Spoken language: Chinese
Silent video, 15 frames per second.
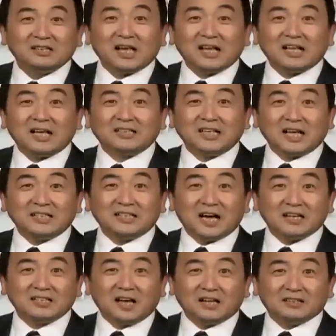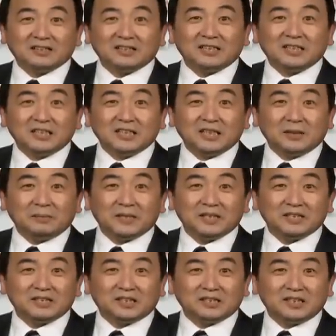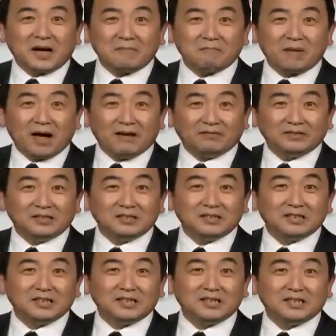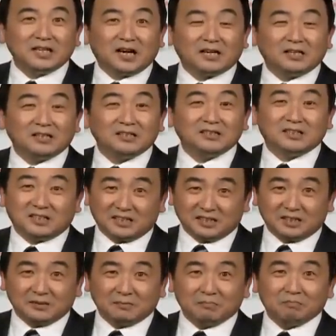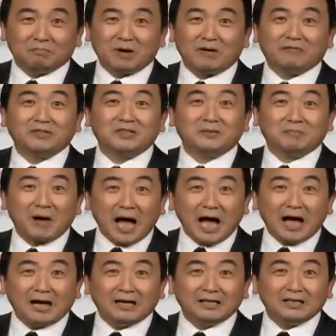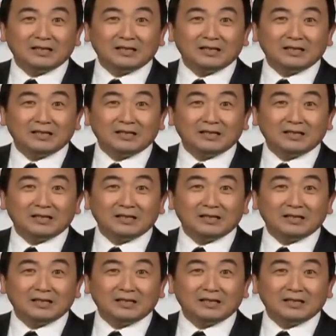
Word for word: 大家再想想，GDP 增长百分之七点几、百分之八，